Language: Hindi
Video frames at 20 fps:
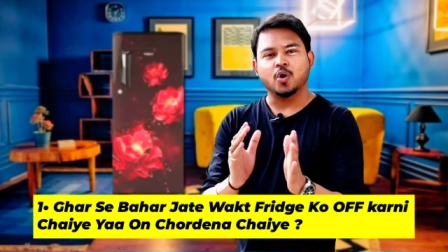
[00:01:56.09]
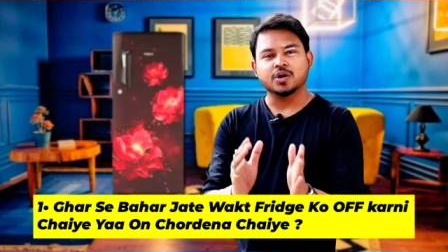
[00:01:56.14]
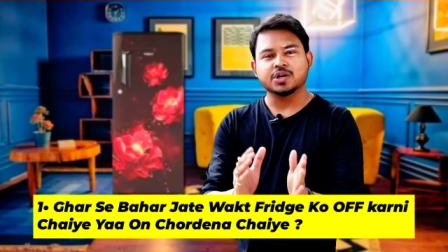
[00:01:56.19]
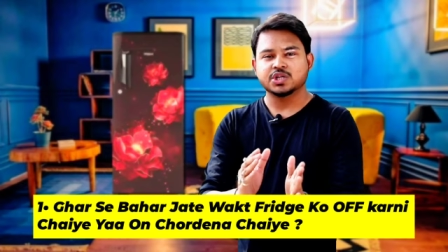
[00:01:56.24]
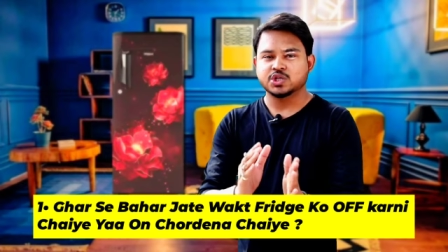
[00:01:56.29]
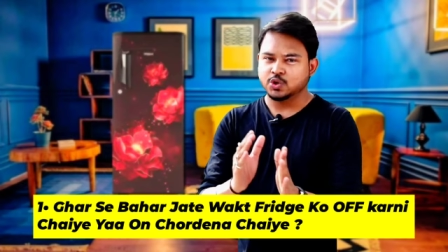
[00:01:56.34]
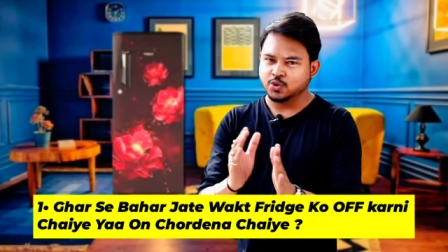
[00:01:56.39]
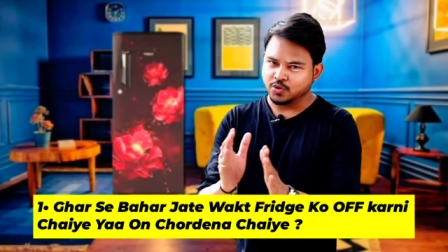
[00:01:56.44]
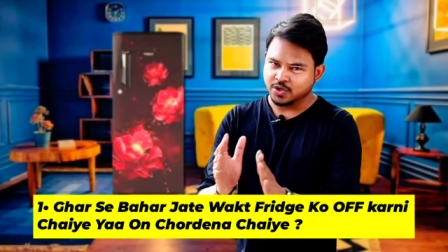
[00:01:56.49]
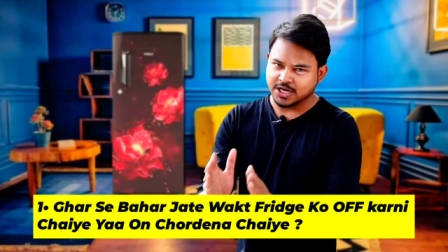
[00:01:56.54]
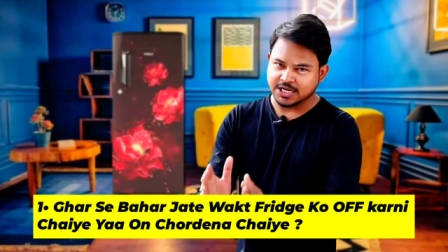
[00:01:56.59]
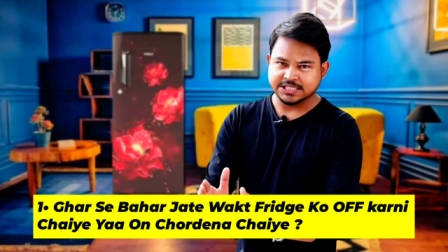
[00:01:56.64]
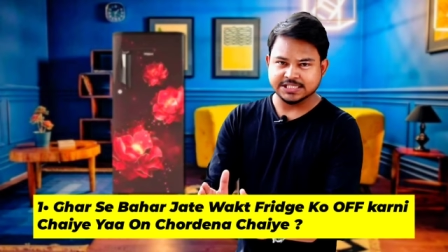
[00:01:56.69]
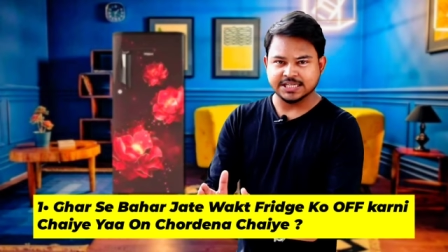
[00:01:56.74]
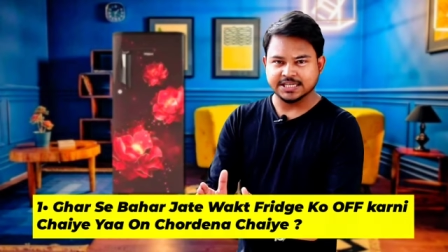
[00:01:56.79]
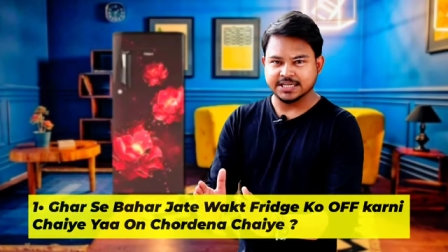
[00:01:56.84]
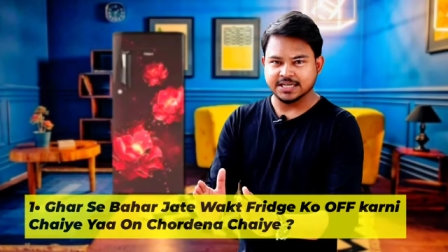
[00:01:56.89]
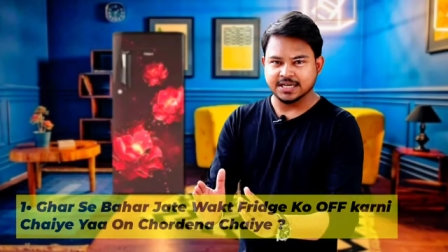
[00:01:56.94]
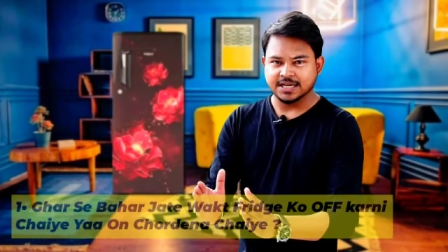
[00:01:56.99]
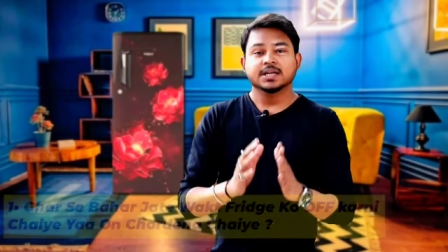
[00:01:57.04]
ऑन छोड़ना
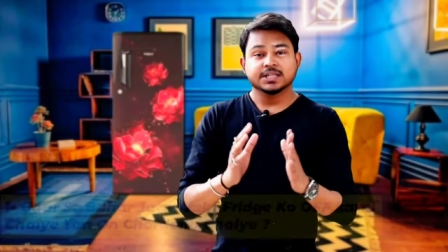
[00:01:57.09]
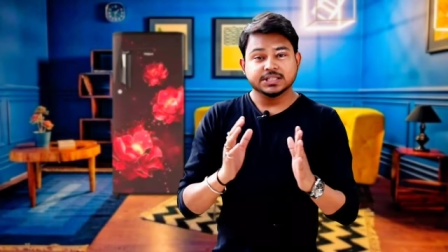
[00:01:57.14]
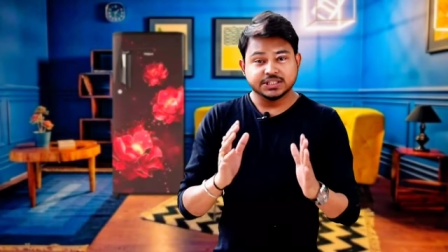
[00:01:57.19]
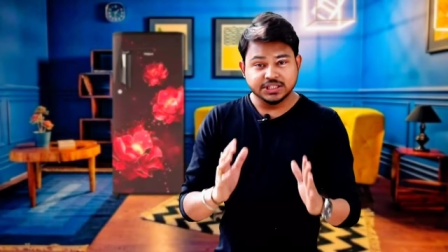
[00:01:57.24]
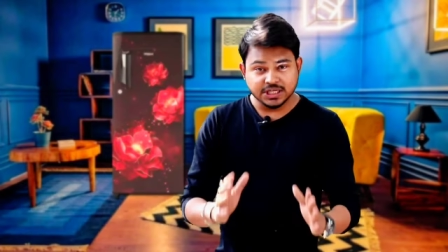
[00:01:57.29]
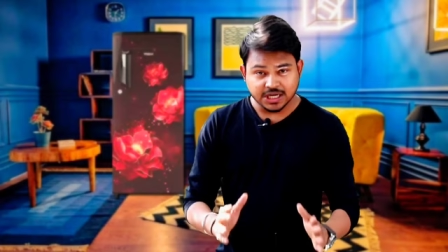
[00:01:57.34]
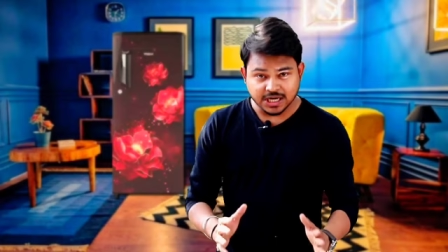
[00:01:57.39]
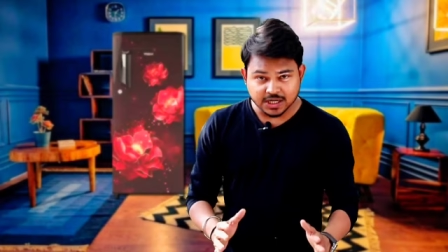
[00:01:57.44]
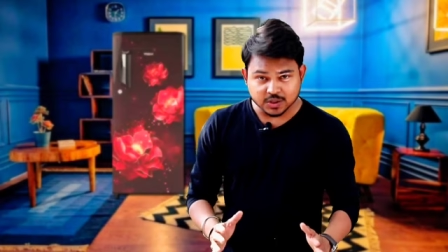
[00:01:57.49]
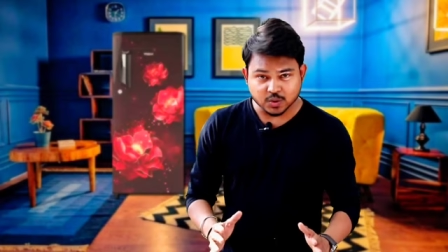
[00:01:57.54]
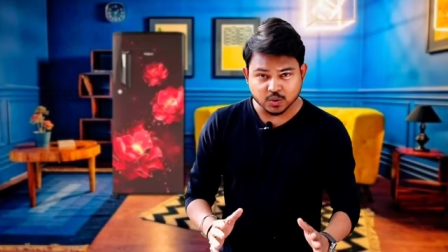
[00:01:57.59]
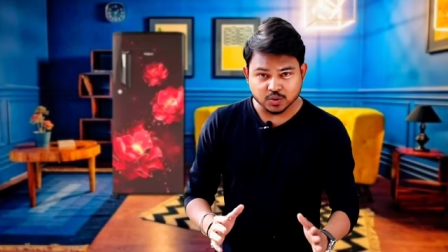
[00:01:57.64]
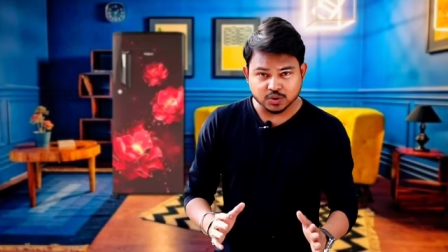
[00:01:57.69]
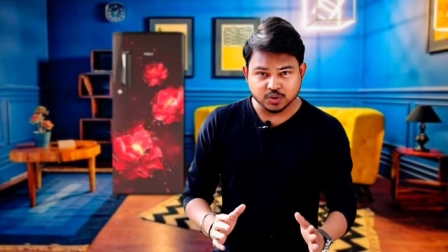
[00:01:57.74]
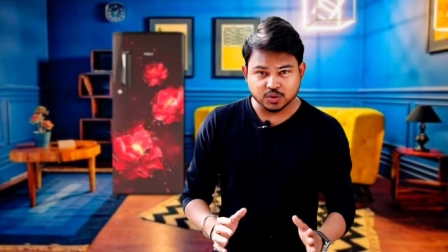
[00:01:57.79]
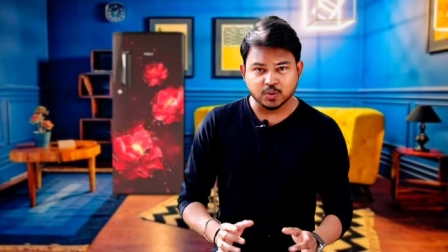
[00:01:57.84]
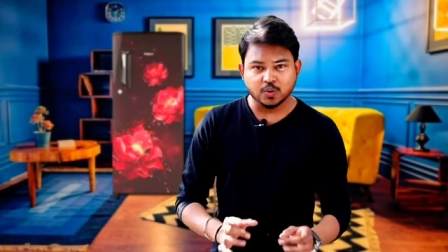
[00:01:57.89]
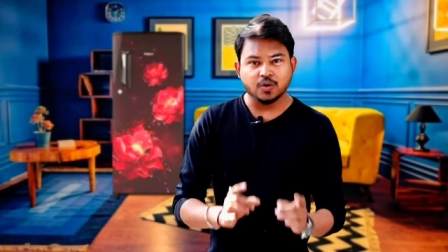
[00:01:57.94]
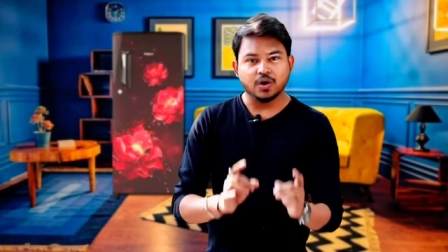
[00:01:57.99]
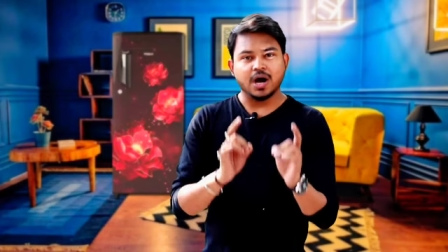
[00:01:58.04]
चाहिए जी हाँ
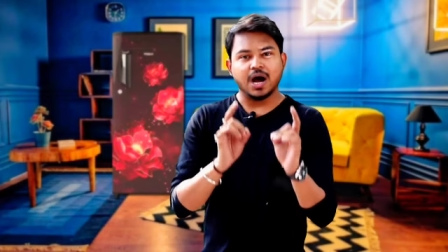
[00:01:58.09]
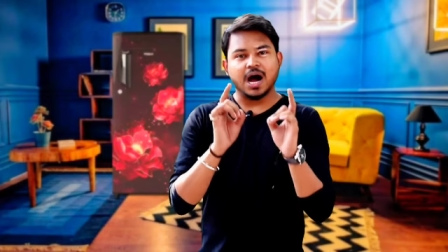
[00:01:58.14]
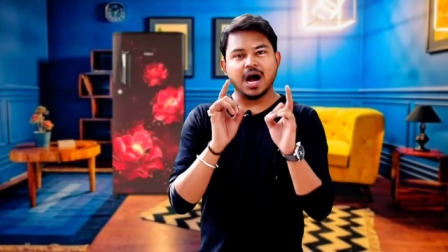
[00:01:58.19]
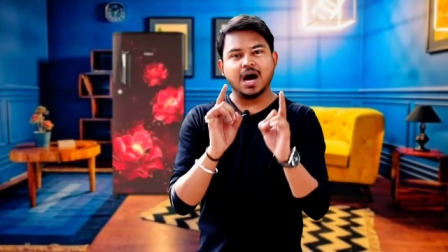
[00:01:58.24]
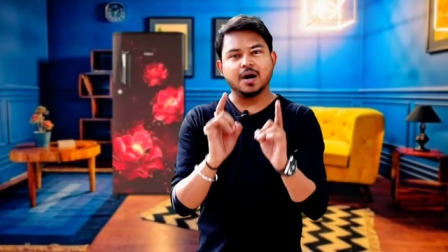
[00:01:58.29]
दोस्तों